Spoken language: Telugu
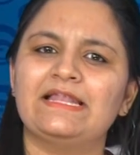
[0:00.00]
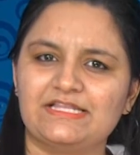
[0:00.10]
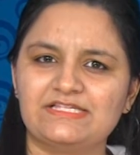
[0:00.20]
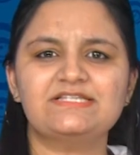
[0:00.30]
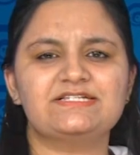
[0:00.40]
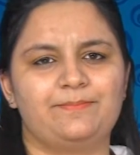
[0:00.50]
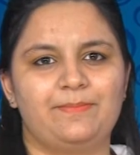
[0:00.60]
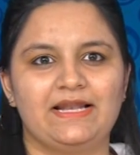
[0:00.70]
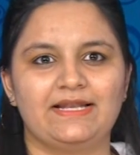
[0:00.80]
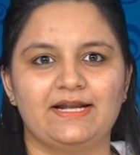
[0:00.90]
నిజం
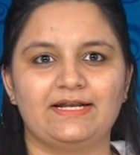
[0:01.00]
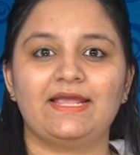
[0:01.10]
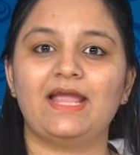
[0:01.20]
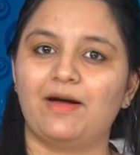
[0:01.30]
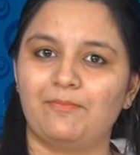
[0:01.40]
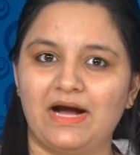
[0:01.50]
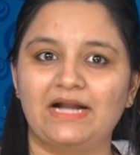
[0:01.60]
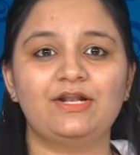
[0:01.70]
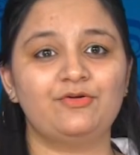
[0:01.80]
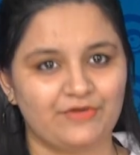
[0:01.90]
చెప్పాలి అంటే ఆ
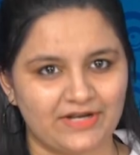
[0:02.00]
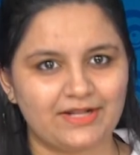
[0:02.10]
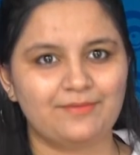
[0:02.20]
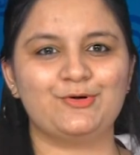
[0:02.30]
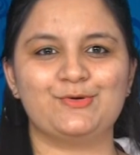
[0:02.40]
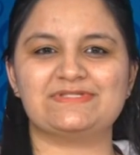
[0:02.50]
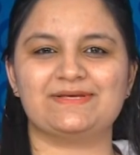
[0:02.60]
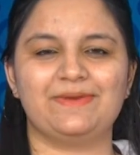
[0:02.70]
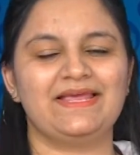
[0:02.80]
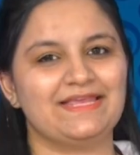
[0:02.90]
మాటలు వినడం
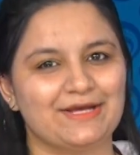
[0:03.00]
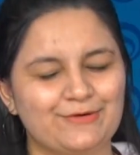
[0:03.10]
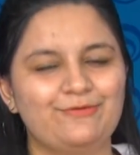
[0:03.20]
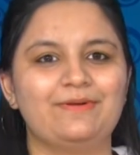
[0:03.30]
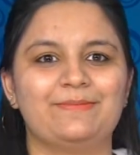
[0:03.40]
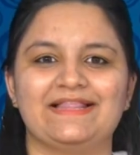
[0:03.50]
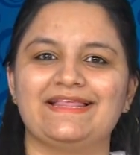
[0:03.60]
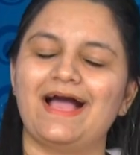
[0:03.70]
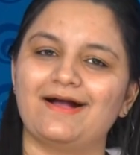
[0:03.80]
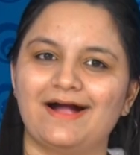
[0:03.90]
కోసమే ఎక్కువ మంది
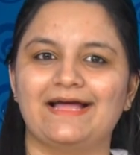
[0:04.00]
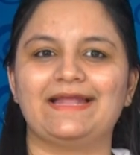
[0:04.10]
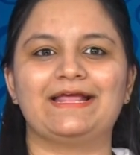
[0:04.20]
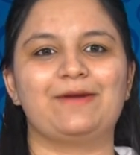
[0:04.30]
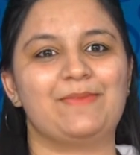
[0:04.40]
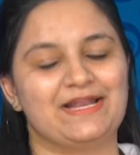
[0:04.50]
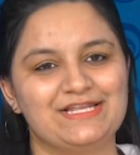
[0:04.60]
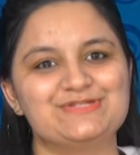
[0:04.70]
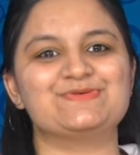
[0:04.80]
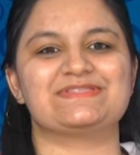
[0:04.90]
ఆ కార్యక్రమాన్ని
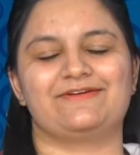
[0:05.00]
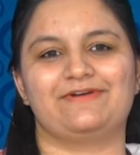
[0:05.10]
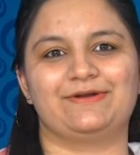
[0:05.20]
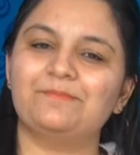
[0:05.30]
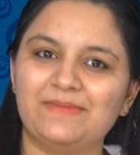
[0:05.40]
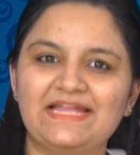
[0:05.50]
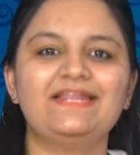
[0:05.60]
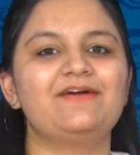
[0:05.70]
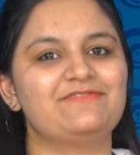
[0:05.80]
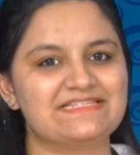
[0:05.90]
చూసేవారు
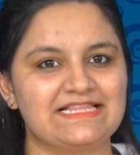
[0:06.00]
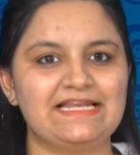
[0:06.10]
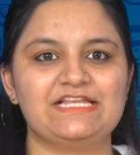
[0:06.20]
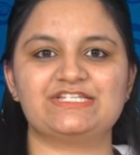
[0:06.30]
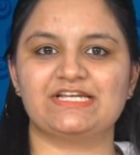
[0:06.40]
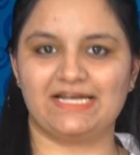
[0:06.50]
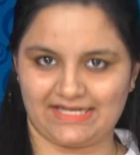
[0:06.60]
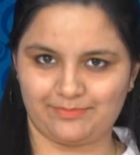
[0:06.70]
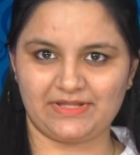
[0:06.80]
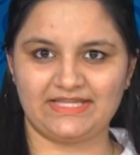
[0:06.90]
మీడియా విస్తరించిన
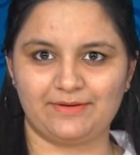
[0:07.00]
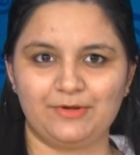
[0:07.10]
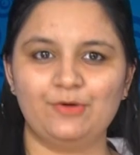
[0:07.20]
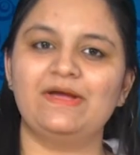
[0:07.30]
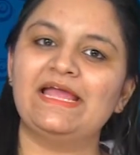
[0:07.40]
నేపథ్యంలో